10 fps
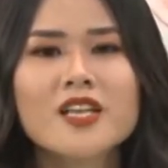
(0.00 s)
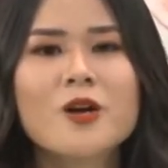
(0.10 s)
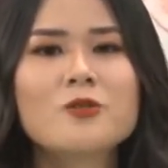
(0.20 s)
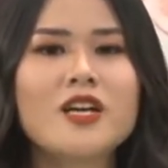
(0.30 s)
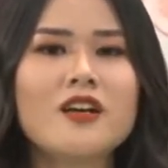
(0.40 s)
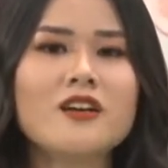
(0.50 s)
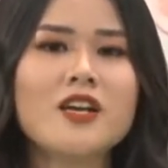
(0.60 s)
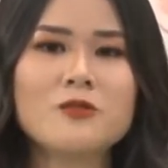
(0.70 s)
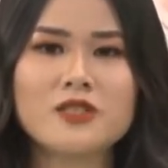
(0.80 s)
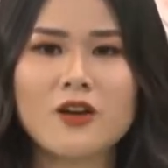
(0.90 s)
thì câu trả
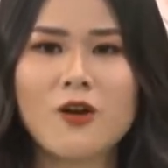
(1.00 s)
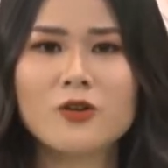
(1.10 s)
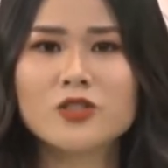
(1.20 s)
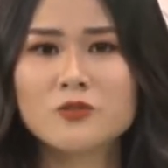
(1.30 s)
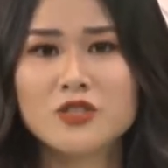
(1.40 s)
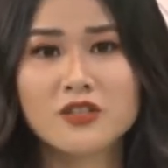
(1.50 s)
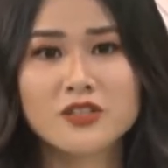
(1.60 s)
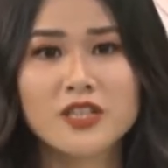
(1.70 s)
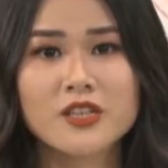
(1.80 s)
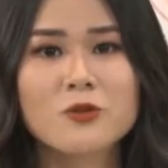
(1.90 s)
lời liệu sẽ có trong
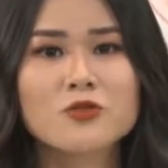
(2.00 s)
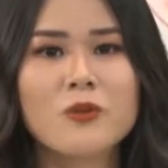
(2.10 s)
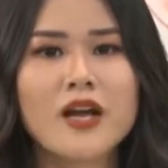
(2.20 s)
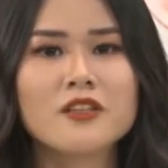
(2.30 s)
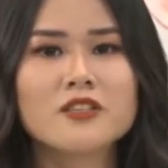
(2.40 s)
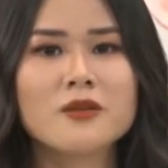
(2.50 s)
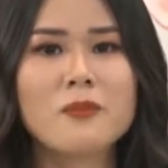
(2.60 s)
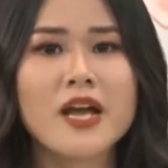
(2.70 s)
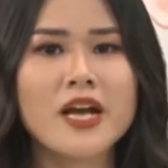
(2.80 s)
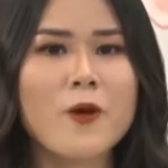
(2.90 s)
chương trình tiêu dùng 24
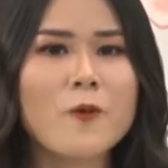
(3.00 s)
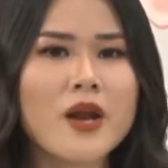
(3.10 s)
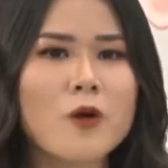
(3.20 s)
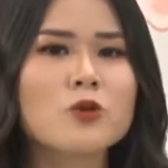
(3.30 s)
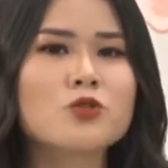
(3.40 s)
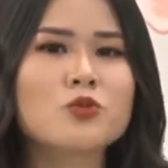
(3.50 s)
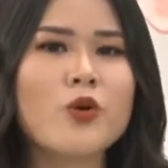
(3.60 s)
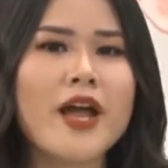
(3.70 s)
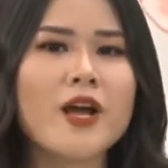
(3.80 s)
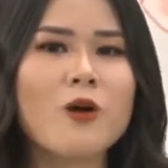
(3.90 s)
trên 7 ngày hôm nay của chúng
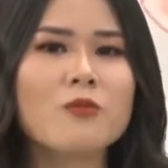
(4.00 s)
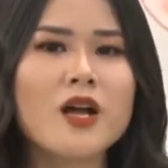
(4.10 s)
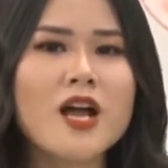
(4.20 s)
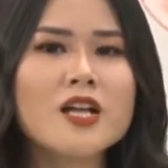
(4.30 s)
tôi hay không?